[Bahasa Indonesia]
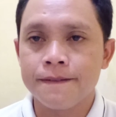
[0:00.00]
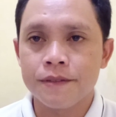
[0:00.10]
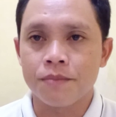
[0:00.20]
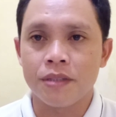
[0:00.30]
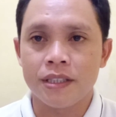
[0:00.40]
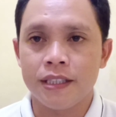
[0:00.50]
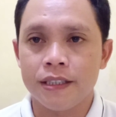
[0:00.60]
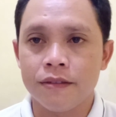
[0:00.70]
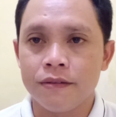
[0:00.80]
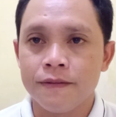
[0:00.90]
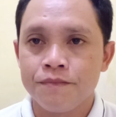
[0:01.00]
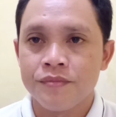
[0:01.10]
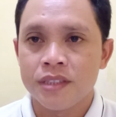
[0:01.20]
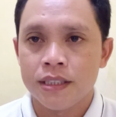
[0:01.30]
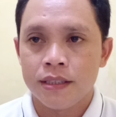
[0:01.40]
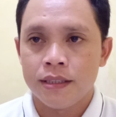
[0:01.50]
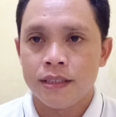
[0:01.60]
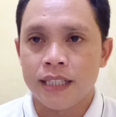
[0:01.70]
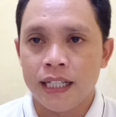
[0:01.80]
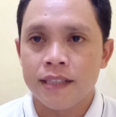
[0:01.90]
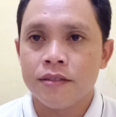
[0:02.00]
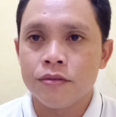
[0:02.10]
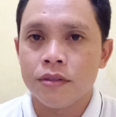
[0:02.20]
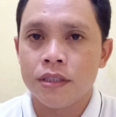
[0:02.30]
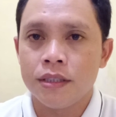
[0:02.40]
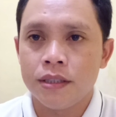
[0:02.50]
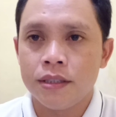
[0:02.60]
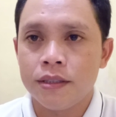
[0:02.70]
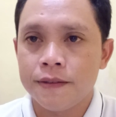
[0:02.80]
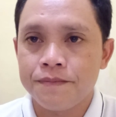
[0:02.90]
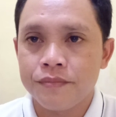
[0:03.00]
seperti itu nah eh,